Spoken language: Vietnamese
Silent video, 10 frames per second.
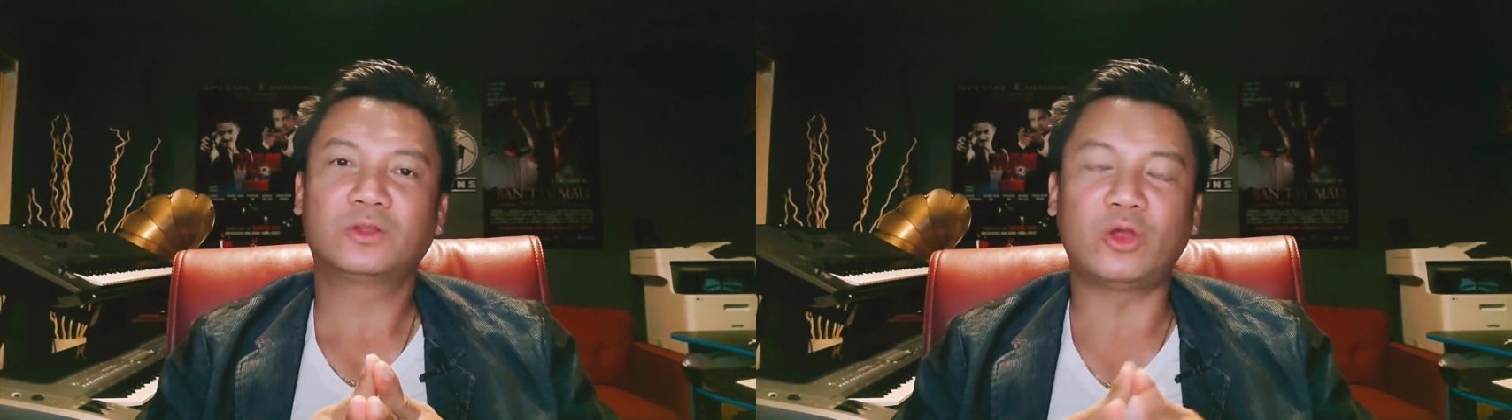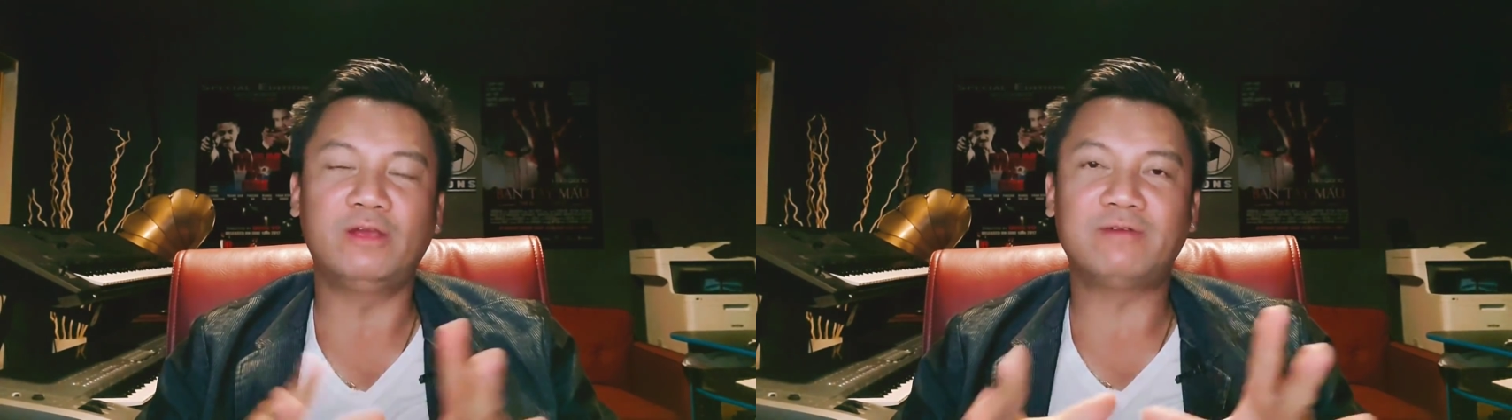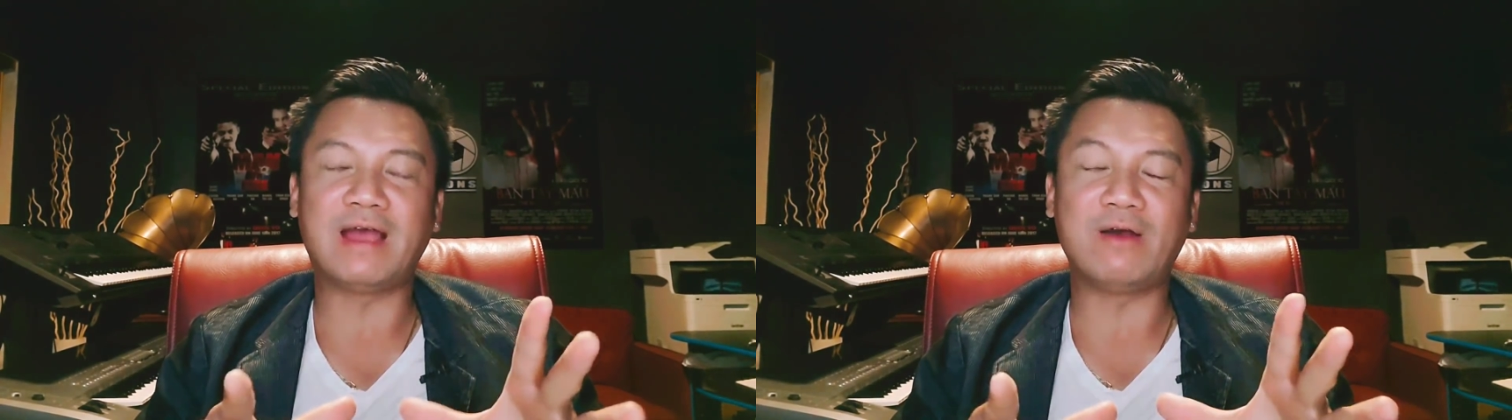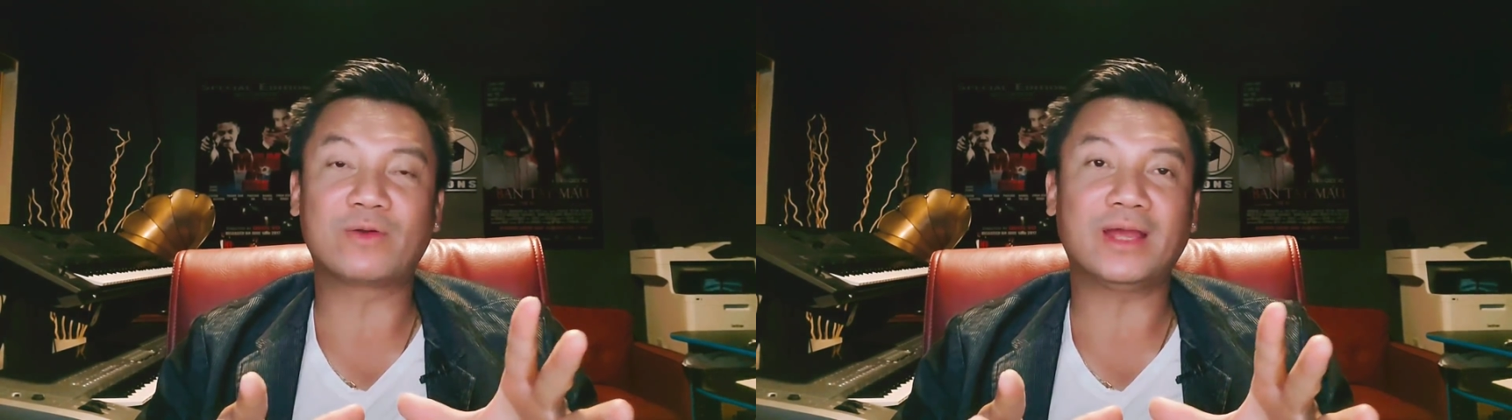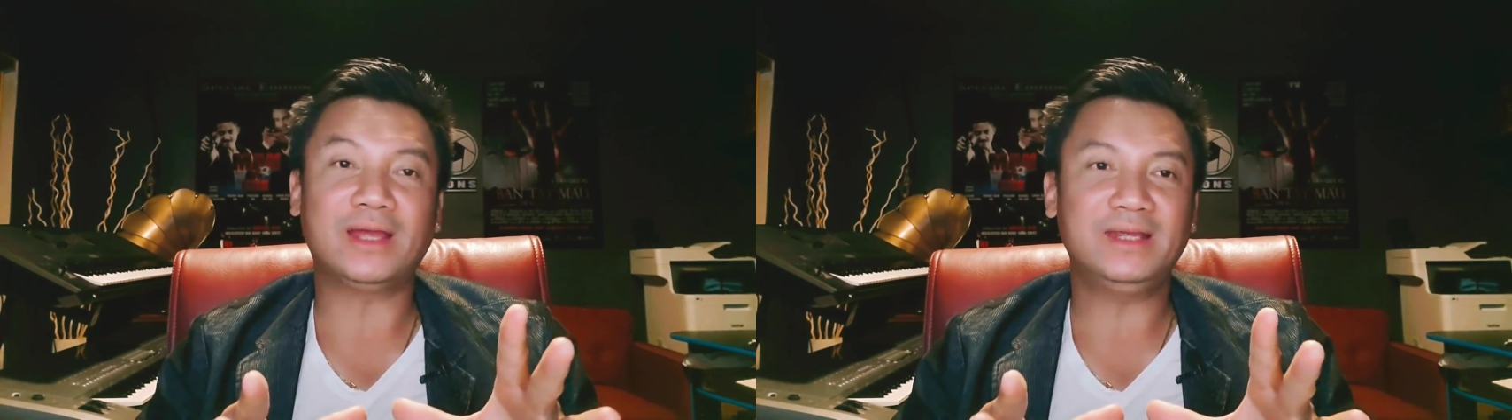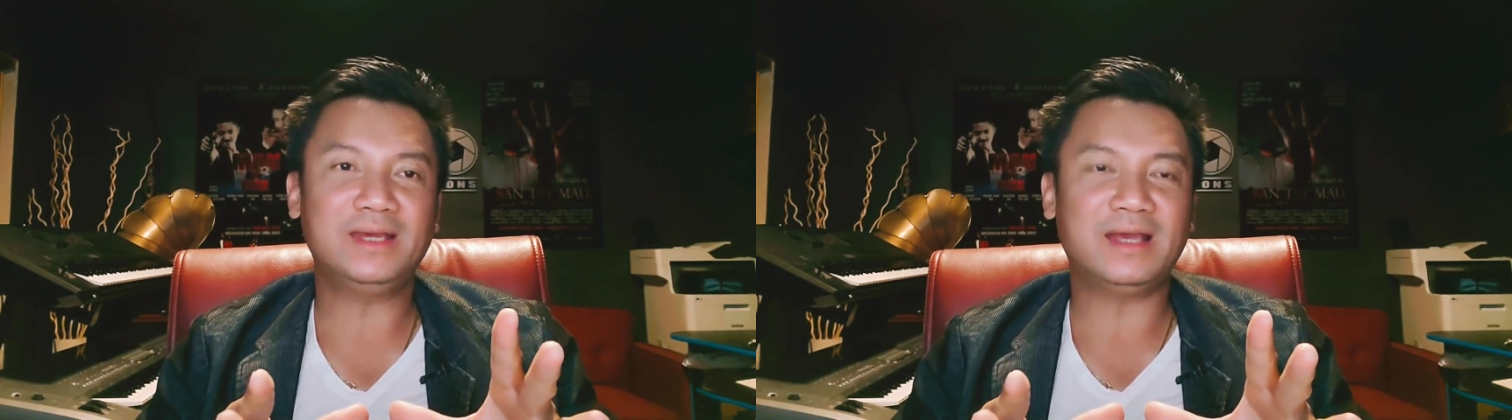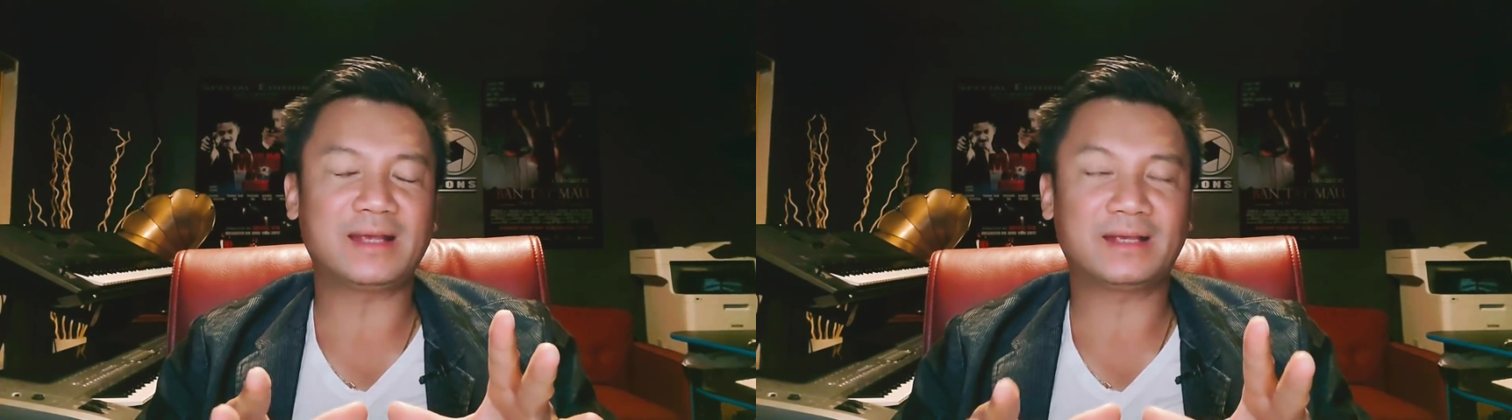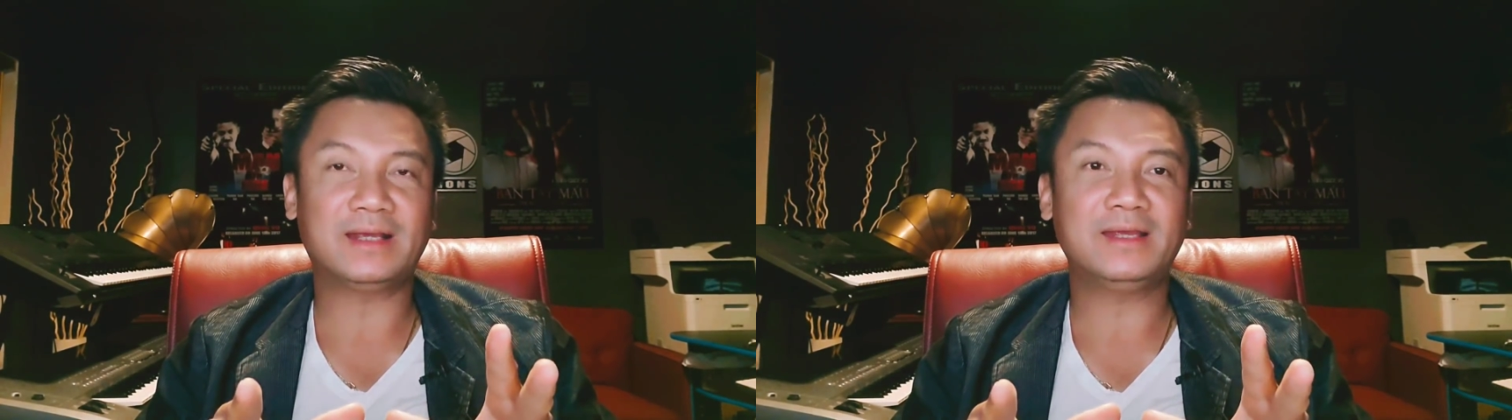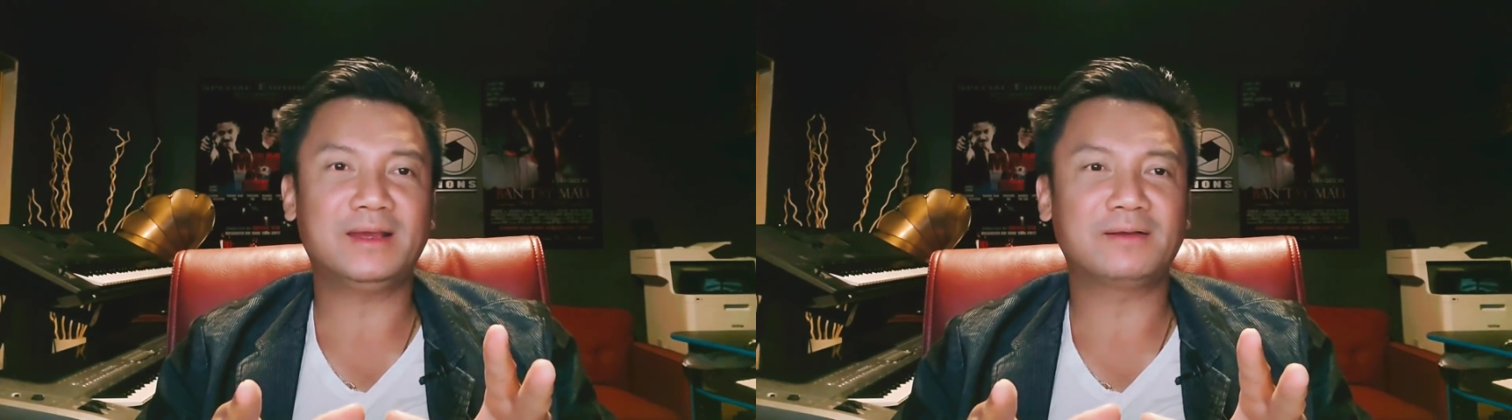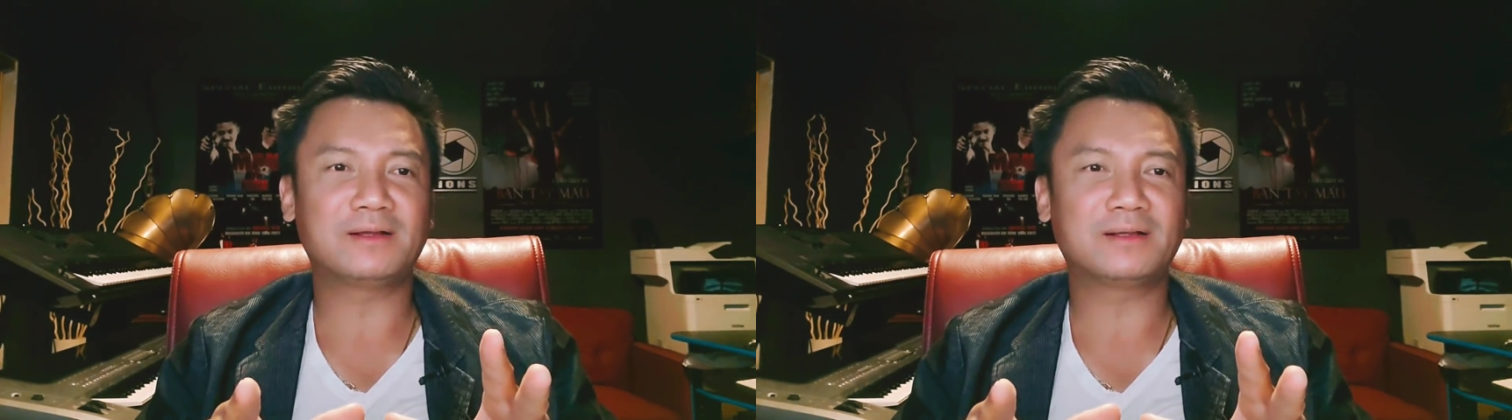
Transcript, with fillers: tùy vào cái à, cái à,